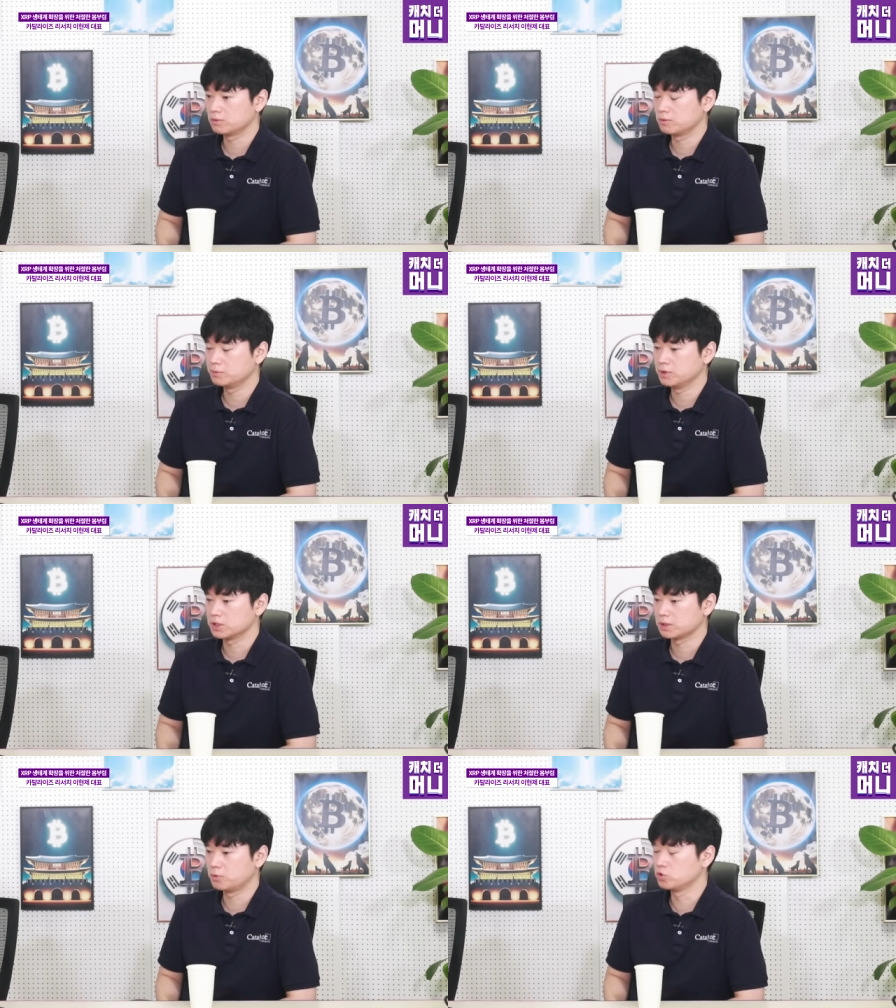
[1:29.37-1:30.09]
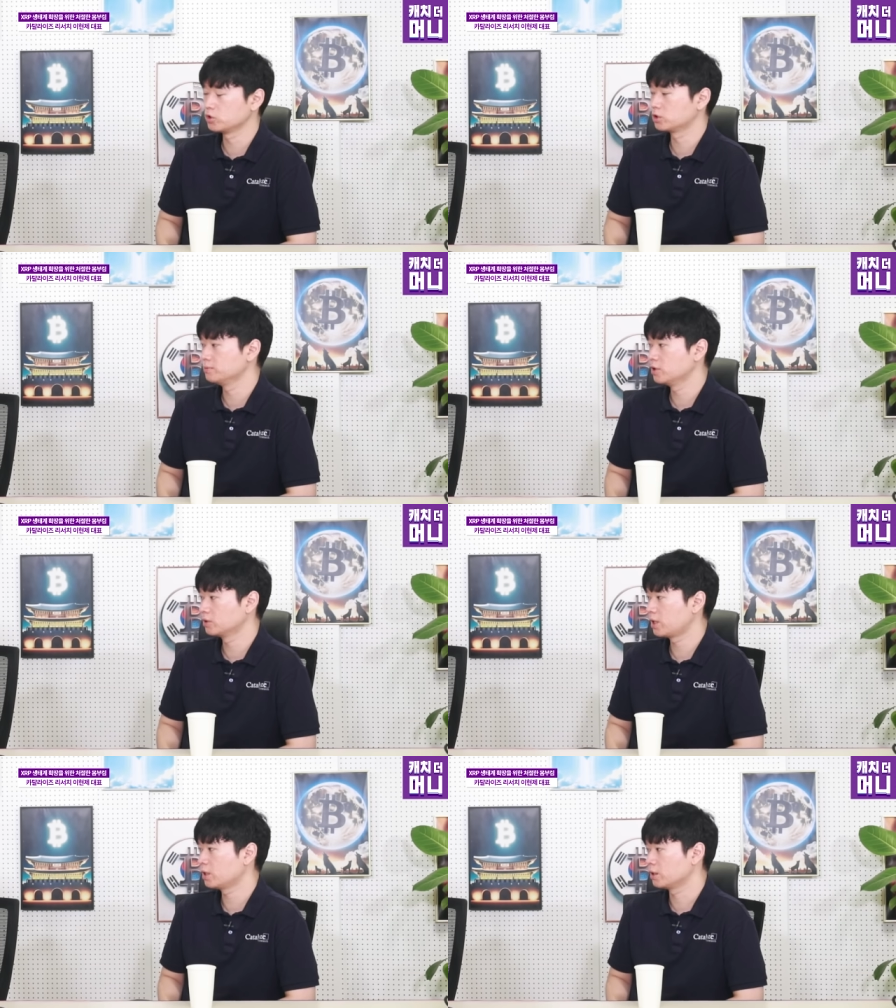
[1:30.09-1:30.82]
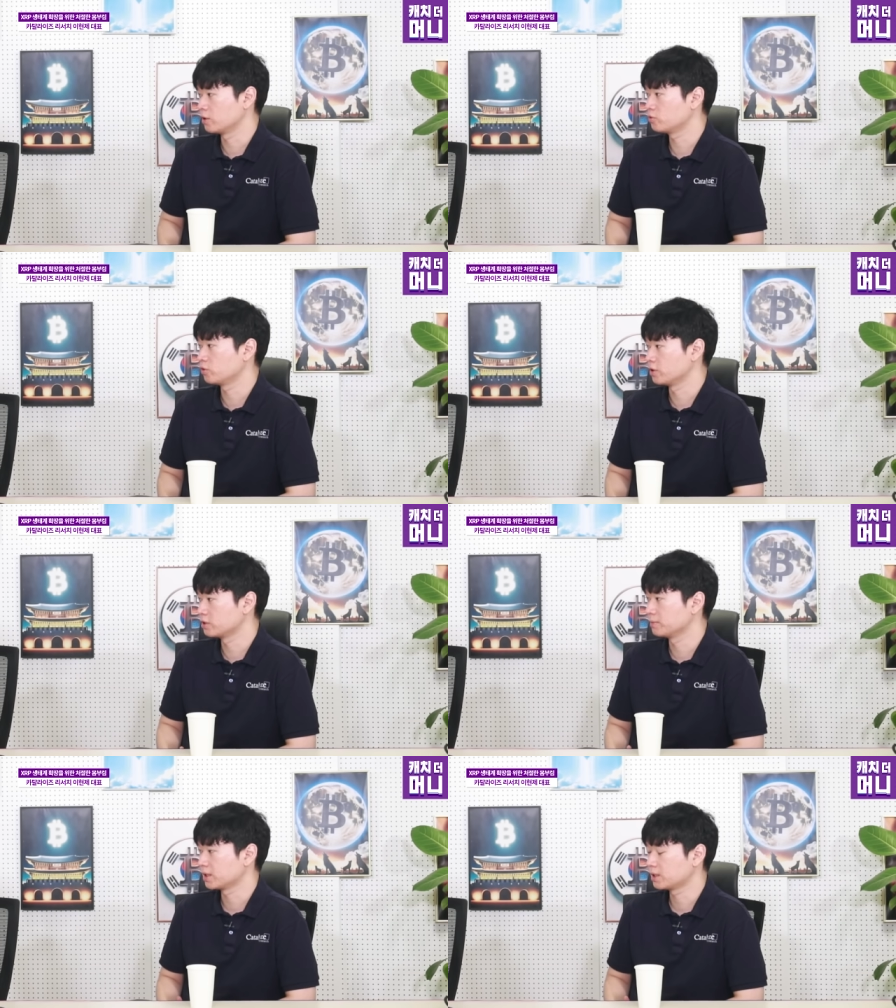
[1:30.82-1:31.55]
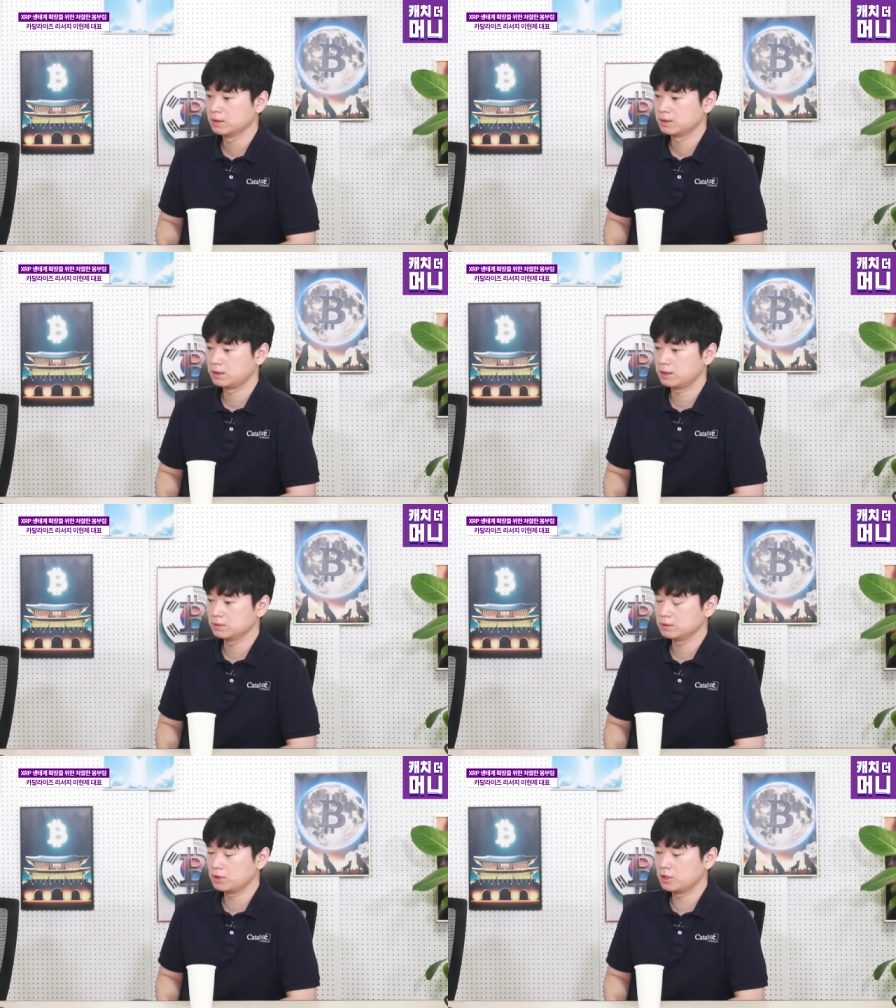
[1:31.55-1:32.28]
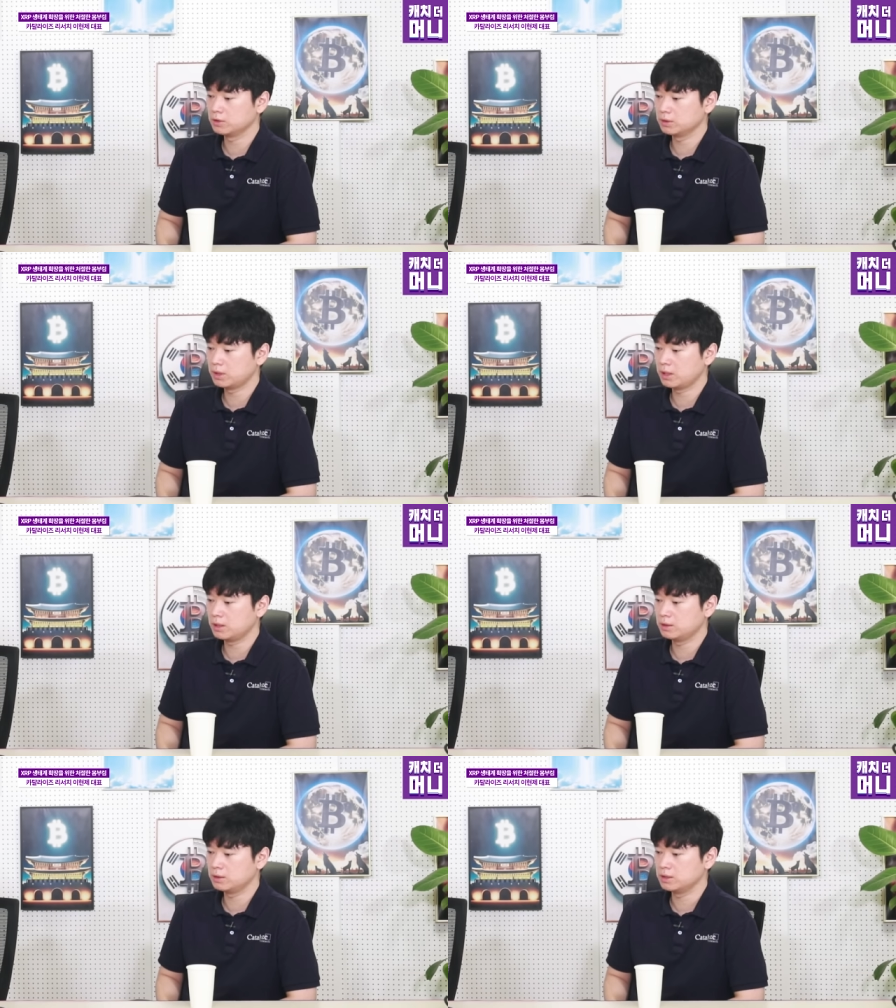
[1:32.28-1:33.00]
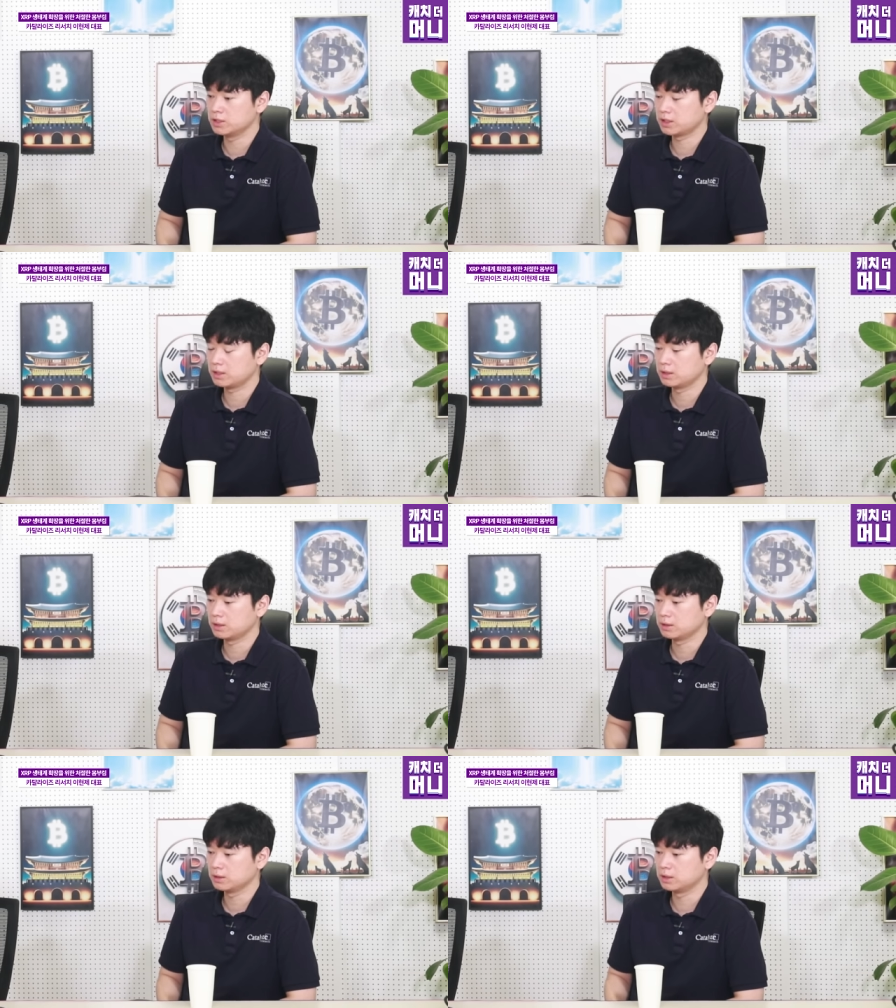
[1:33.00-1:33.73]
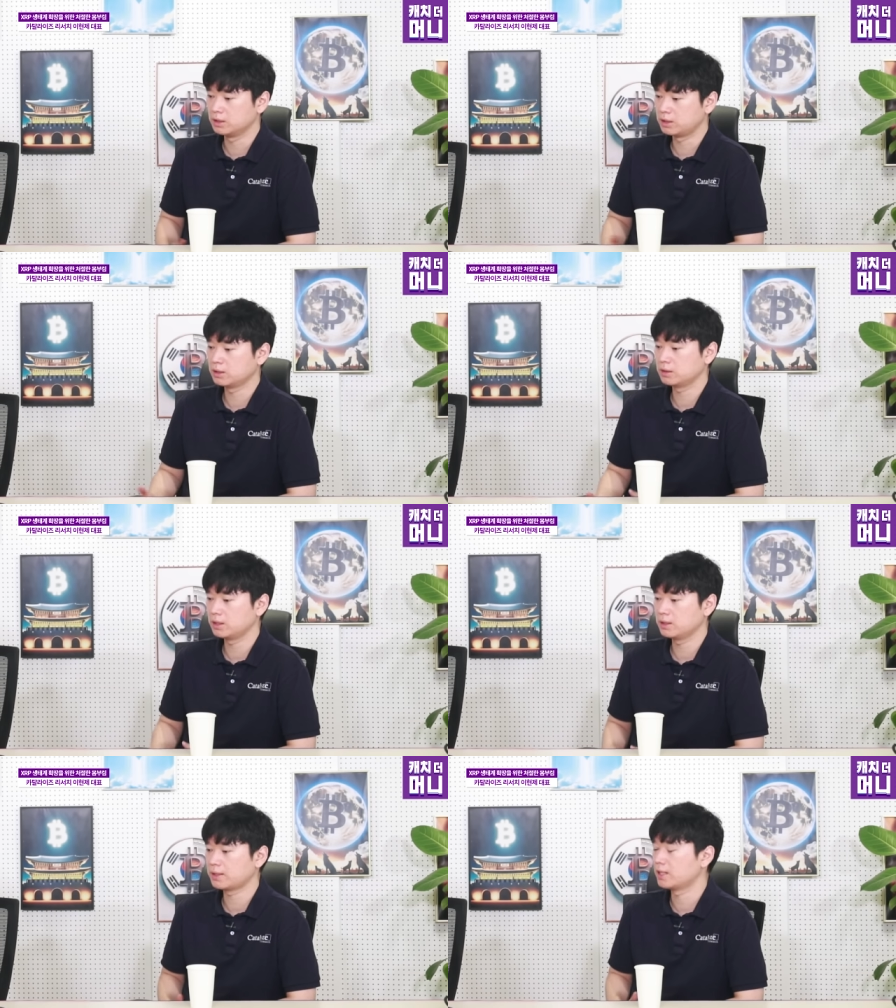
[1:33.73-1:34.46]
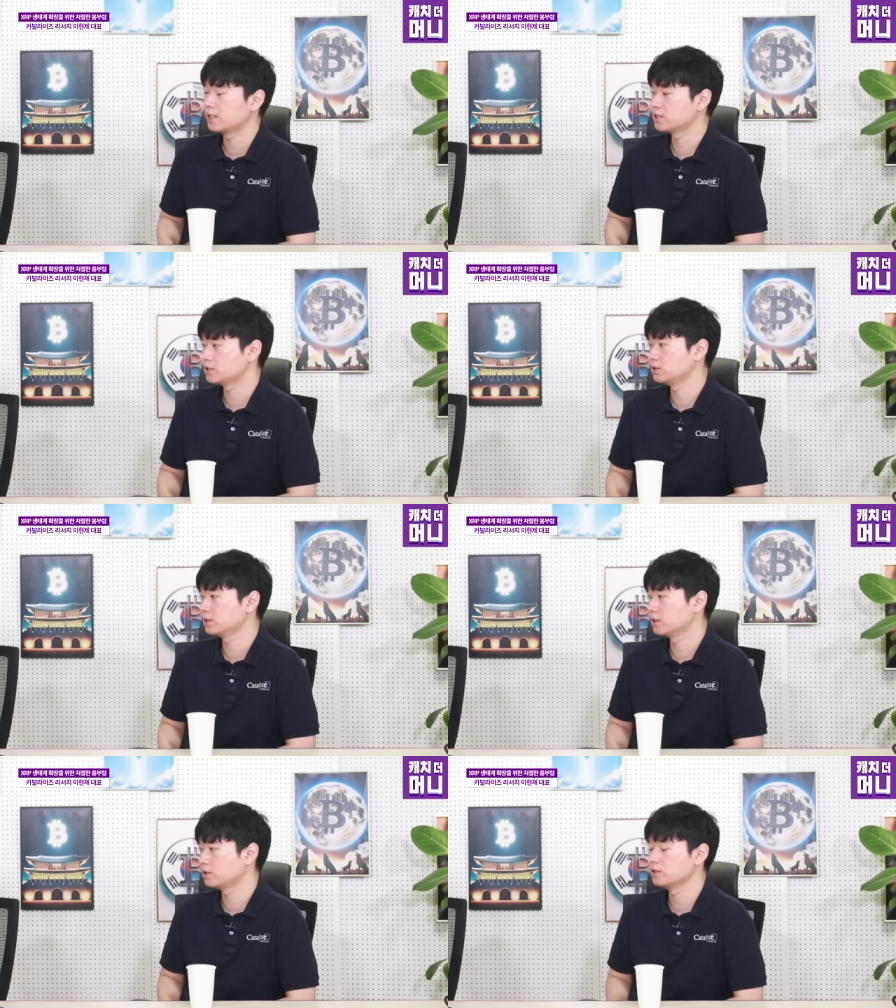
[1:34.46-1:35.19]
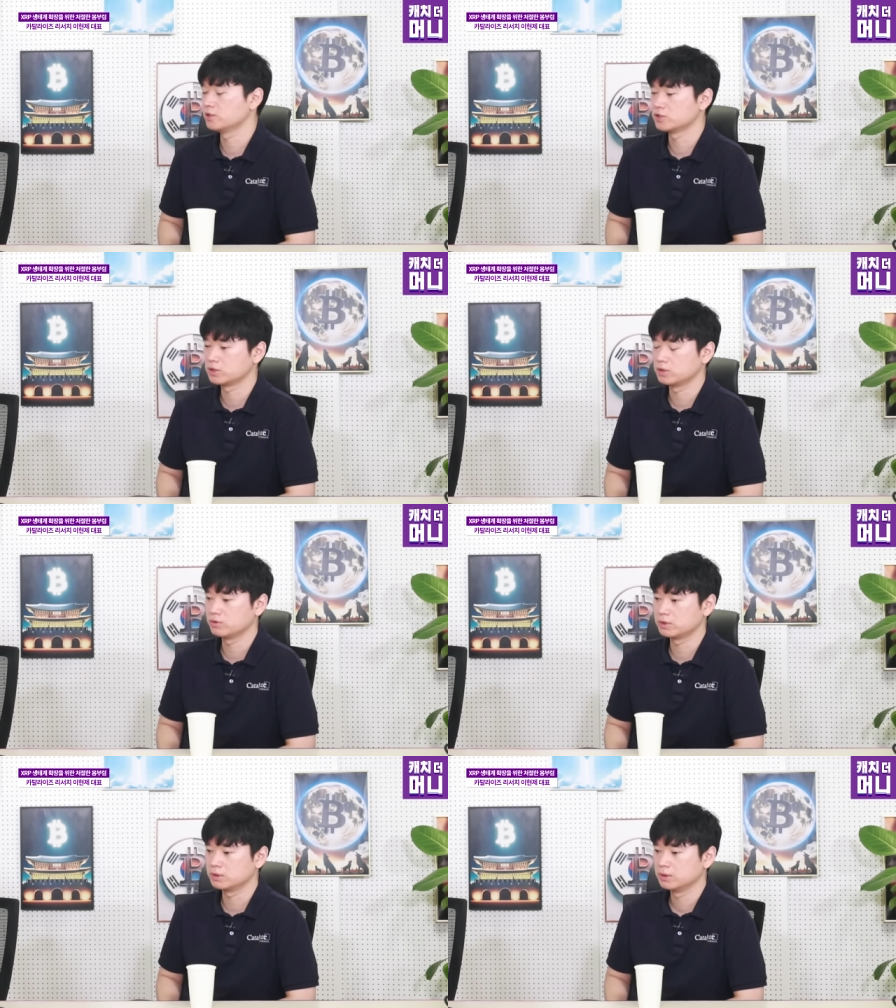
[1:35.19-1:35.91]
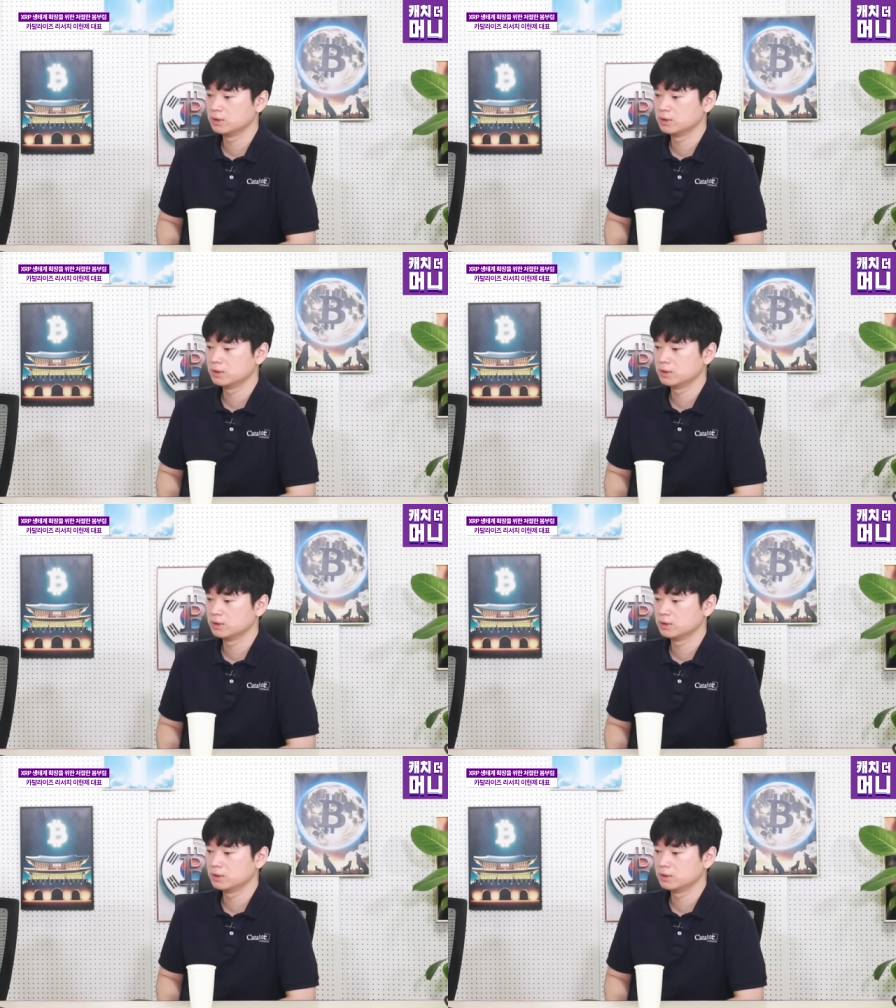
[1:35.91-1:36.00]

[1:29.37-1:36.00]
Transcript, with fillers: 보면 이제 보조금 형태가 될 수도 있습니다. 근데 형태는 이제 그때그때 달라지게 될 예정이고요.